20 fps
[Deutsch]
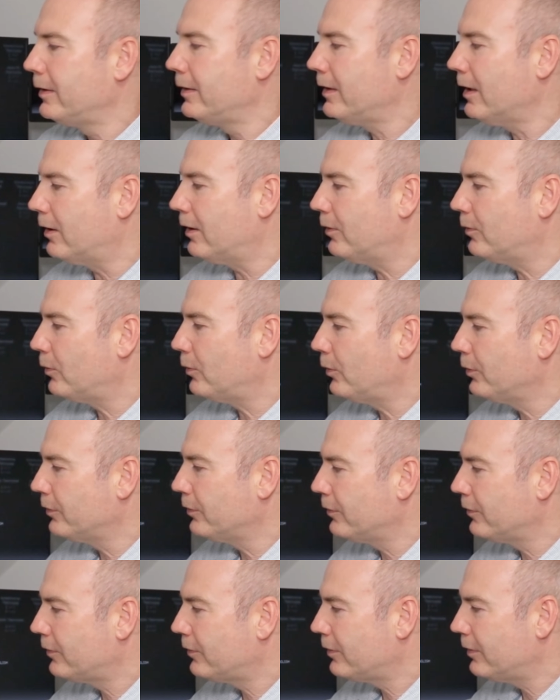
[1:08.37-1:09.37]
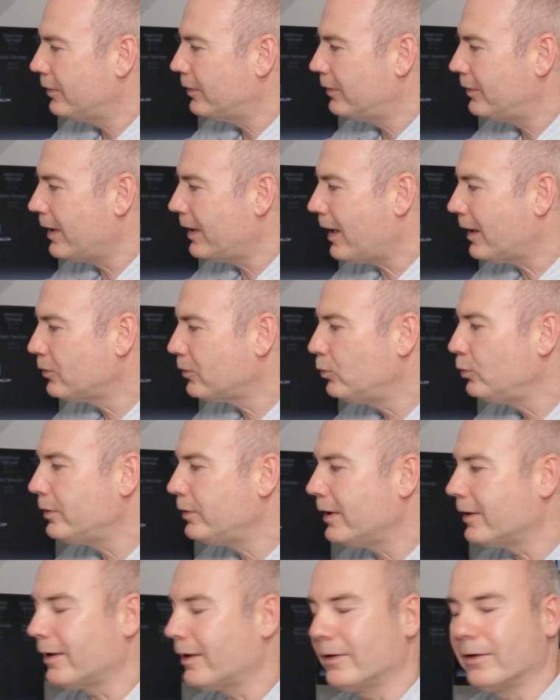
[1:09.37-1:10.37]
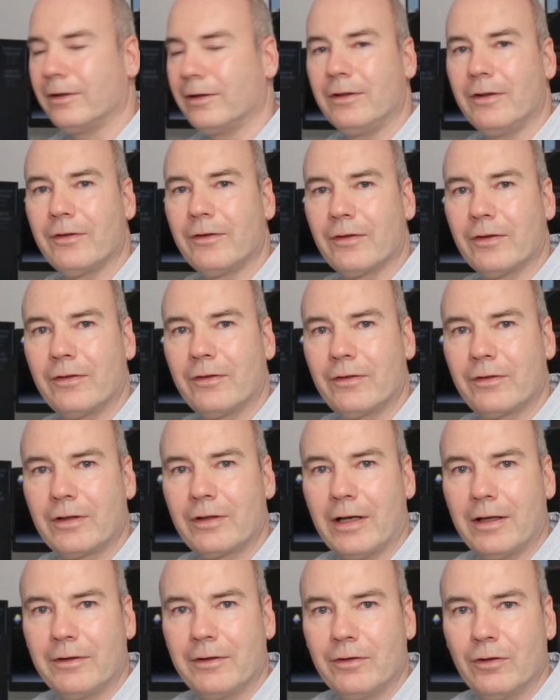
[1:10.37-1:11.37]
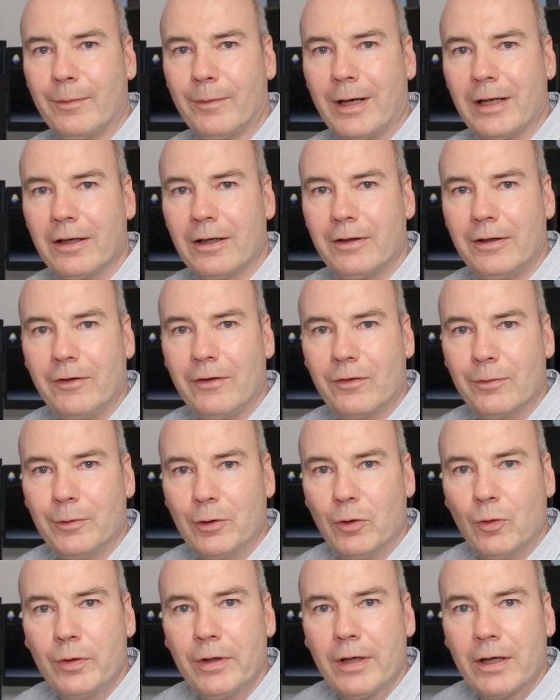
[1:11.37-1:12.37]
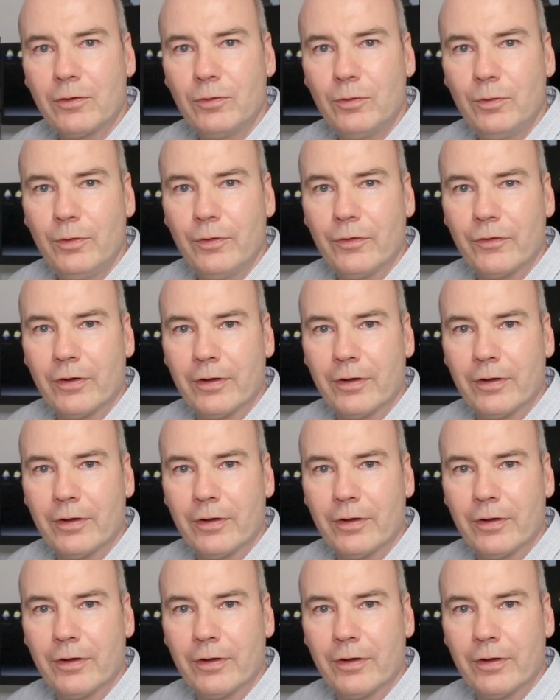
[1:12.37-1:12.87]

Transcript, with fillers: Ja, und äh, der Akku, der da drin ist, ist kein normaler Lithium-Ionen-Akku,